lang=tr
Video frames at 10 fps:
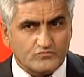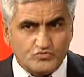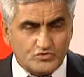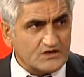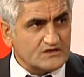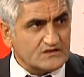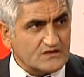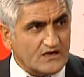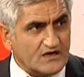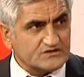Türkiye'de
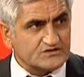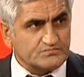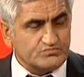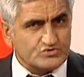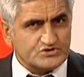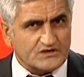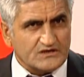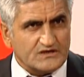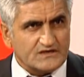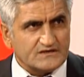de artık büyük
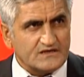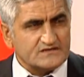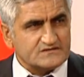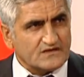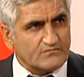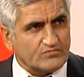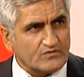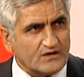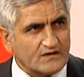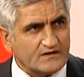şehirlerde İstanbul,
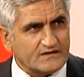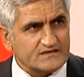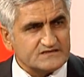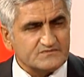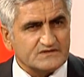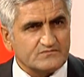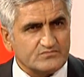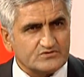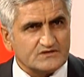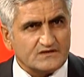Ankara, İzmir gibi
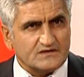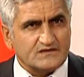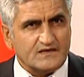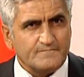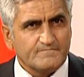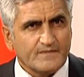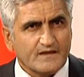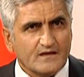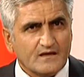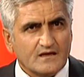büyük şehirlerde
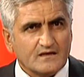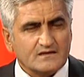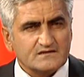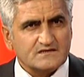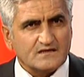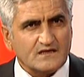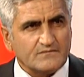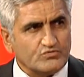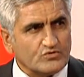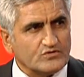
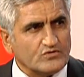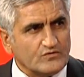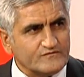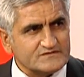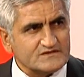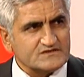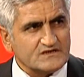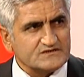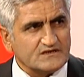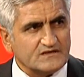insanlar büroda, ofiste
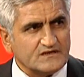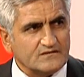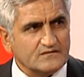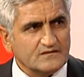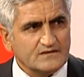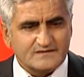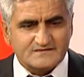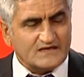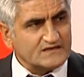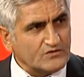çalışanlar
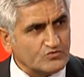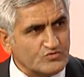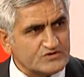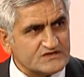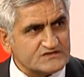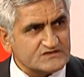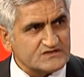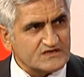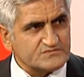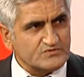zaten gün içerisinde
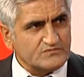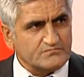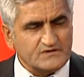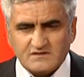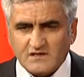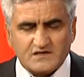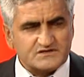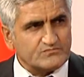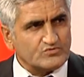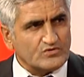çalışmıyor. Bir de
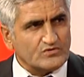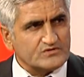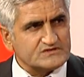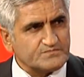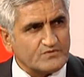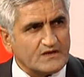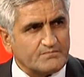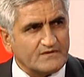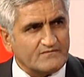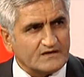akşam yoruluyor. Spor
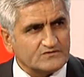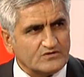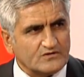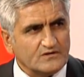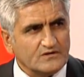yapmaya vakti yok.